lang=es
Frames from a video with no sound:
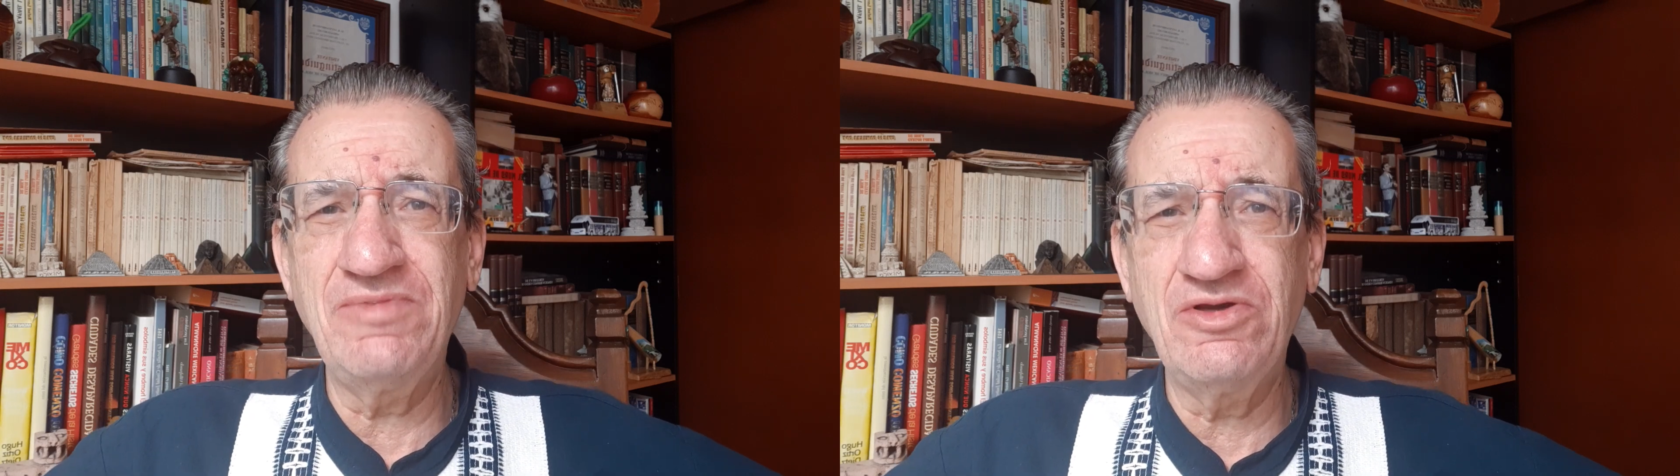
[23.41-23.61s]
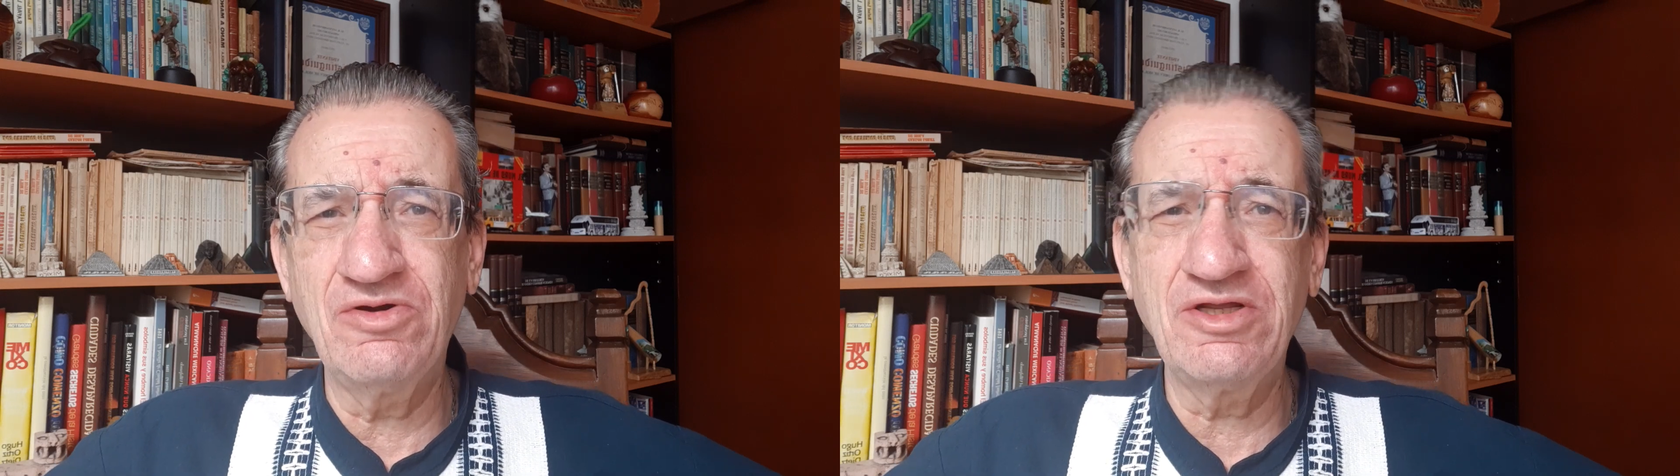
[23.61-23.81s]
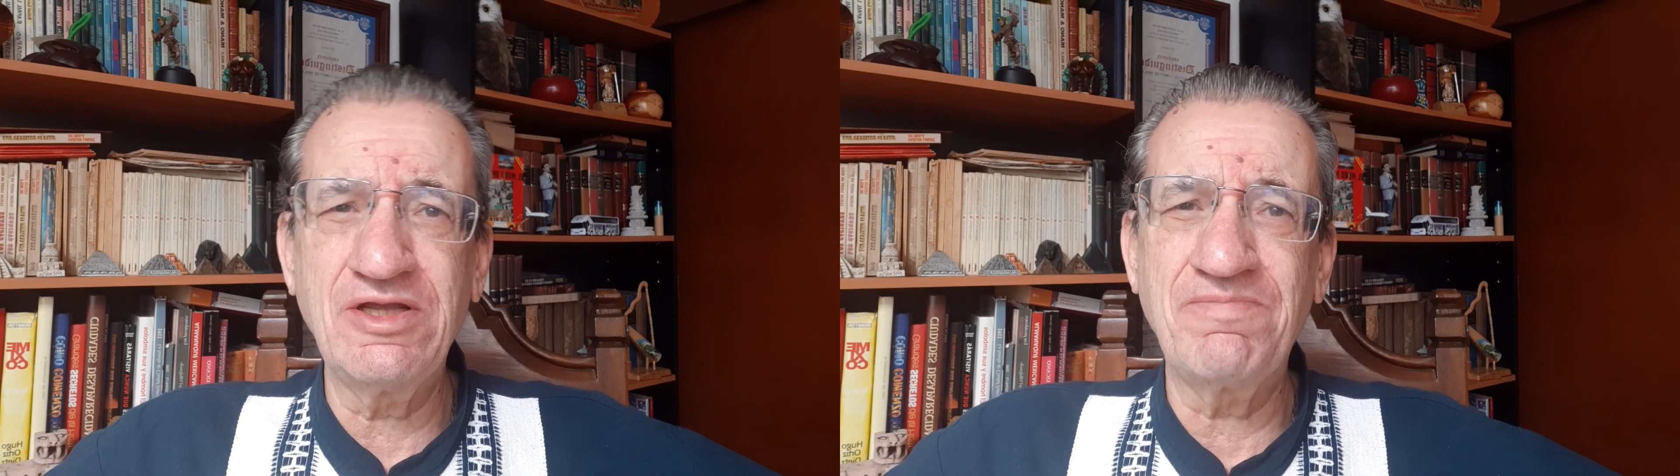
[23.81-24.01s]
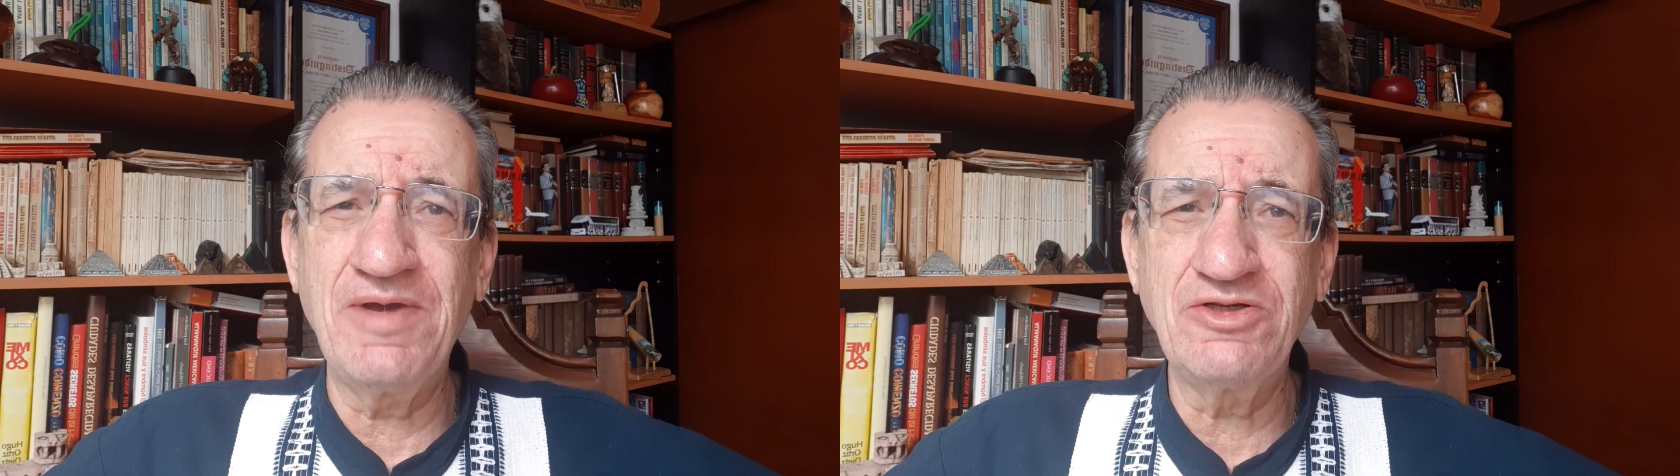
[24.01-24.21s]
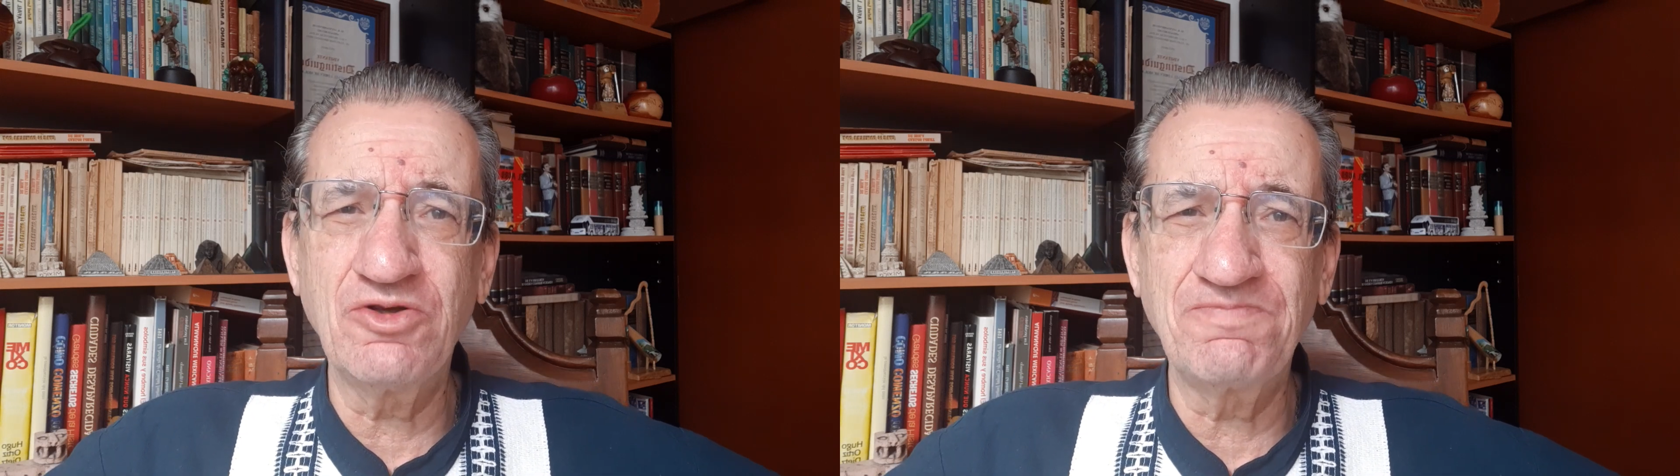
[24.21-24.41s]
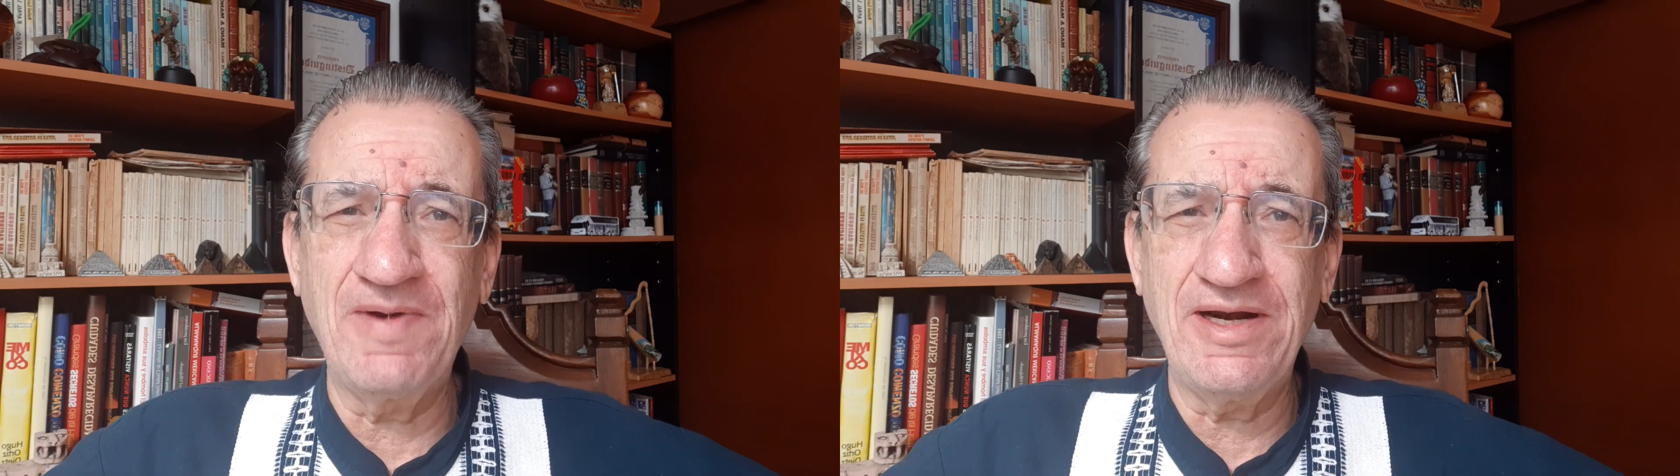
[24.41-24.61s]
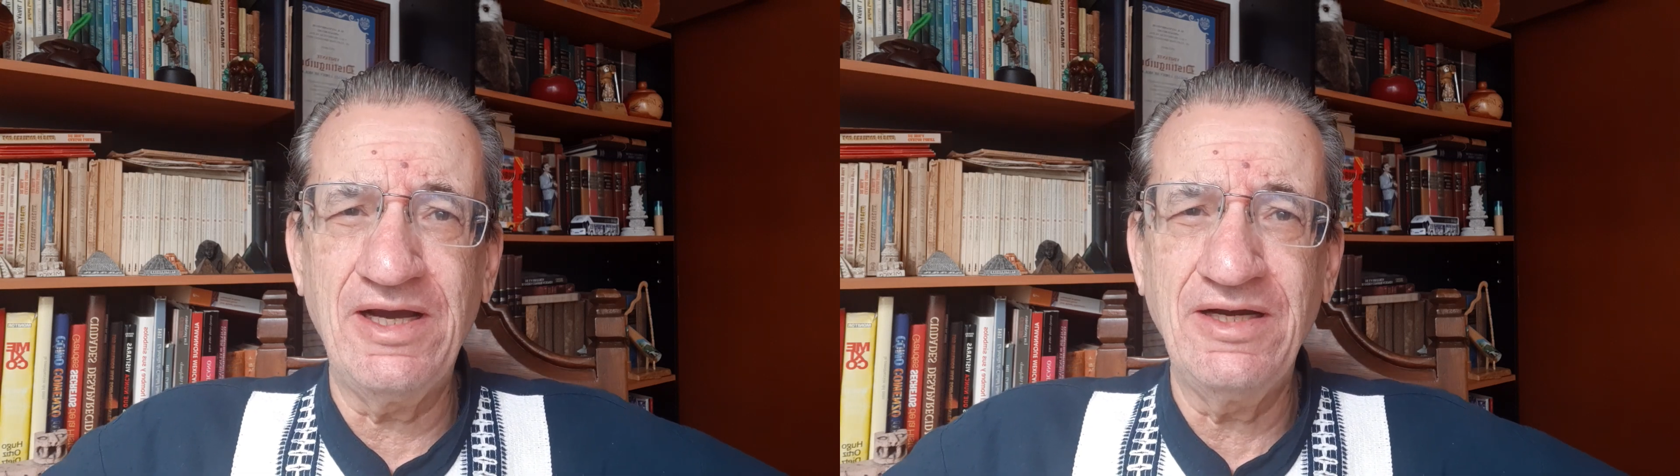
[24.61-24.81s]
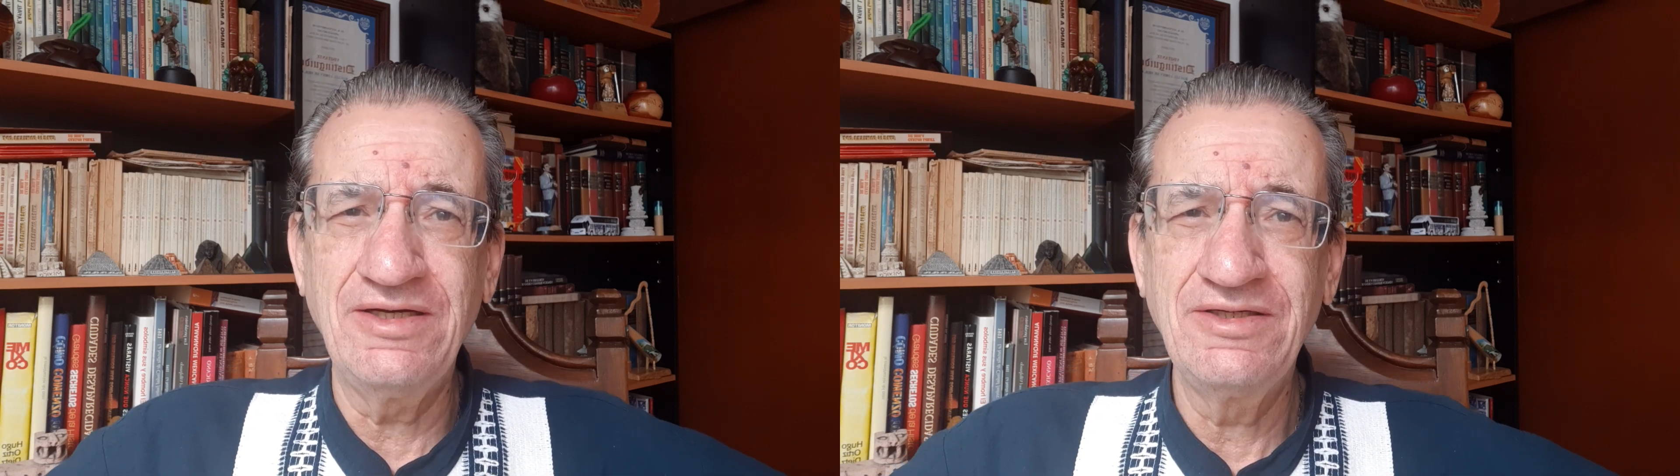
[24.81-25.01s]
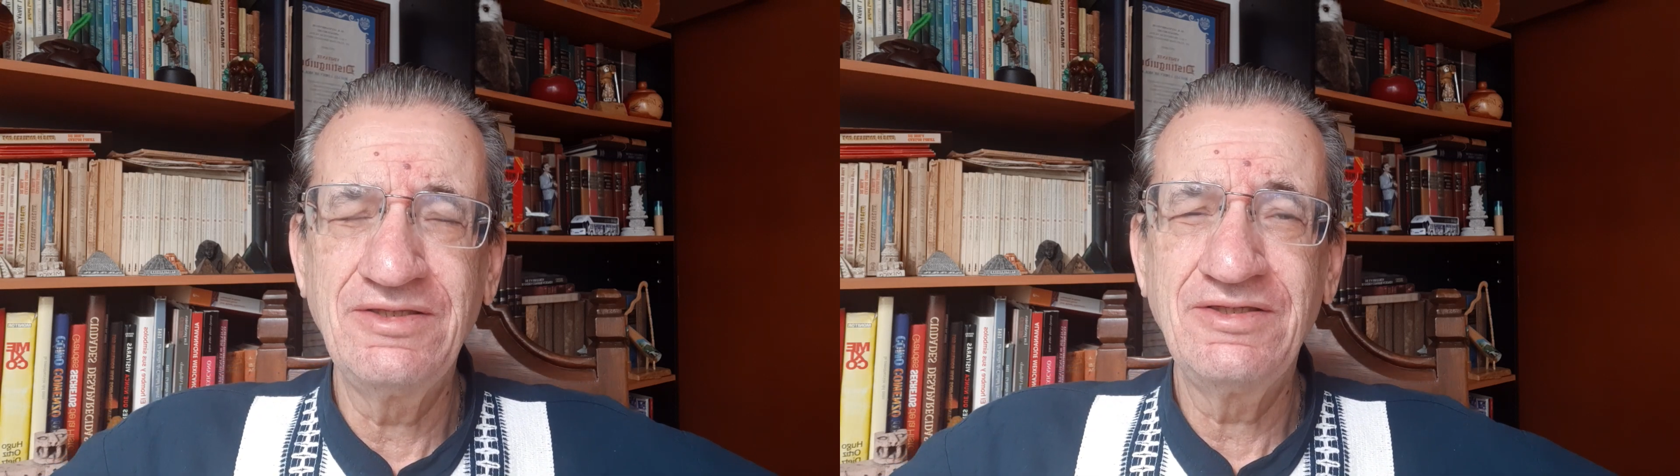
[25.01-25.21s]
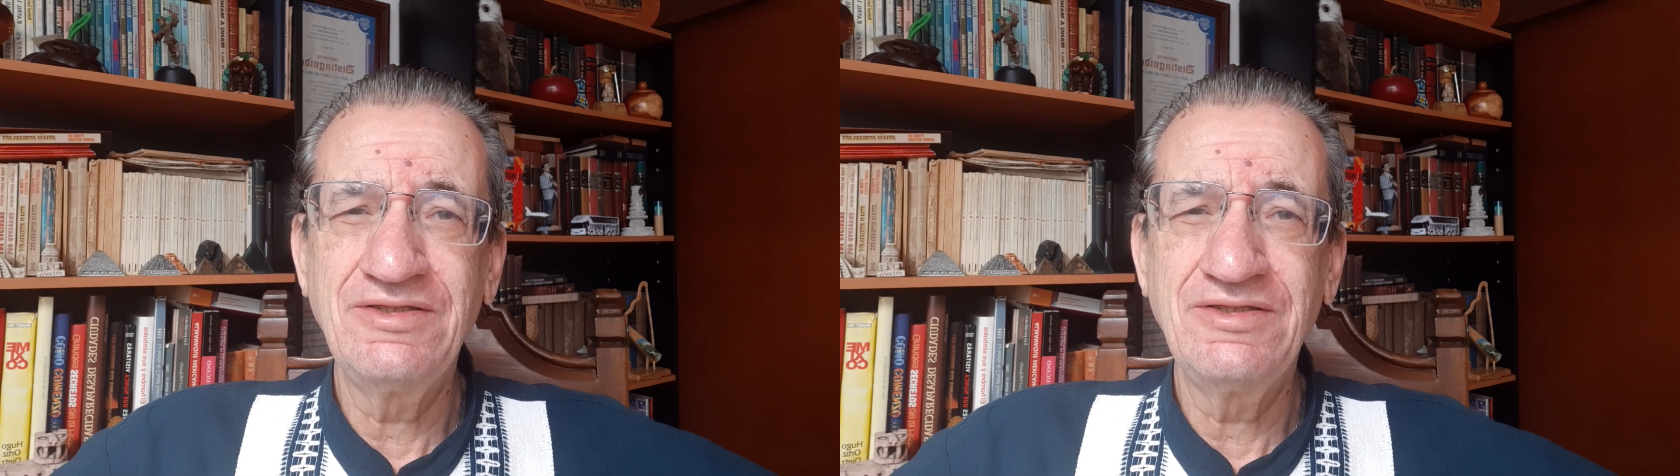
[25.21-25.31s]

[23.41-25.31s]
millones de pesos para